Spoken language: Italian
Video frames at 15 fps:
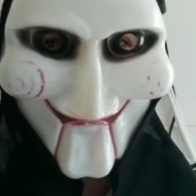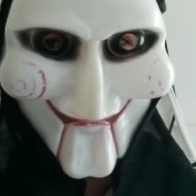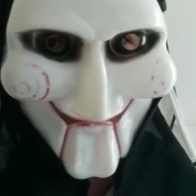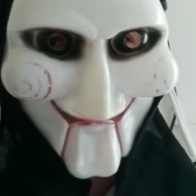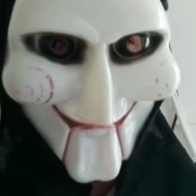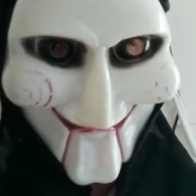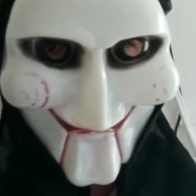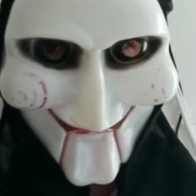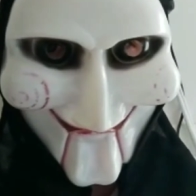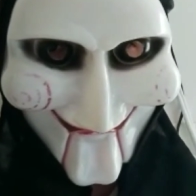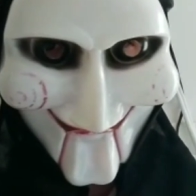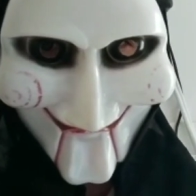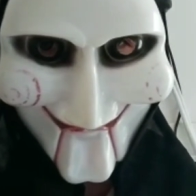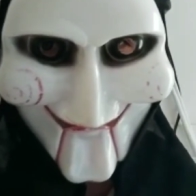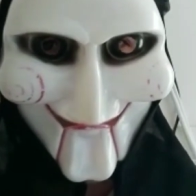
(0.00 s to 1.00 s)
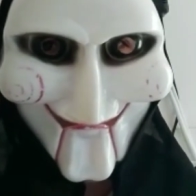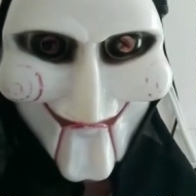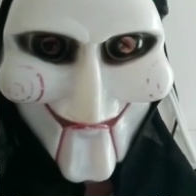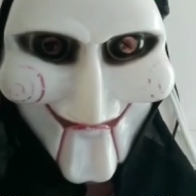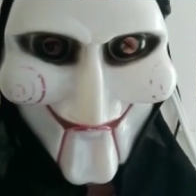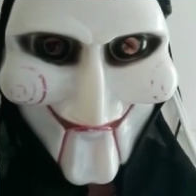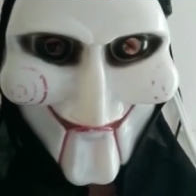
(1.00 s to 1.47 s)
Lo fa anche la Roma
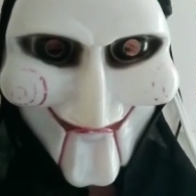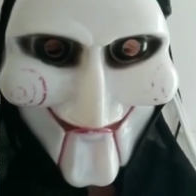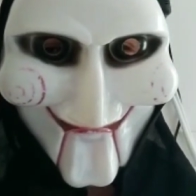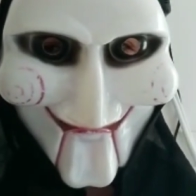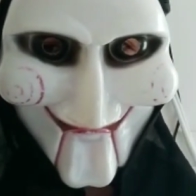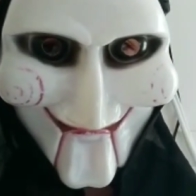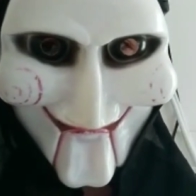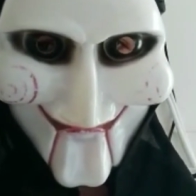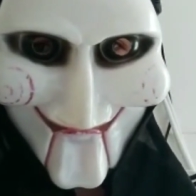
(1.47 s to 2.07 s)
comunque. La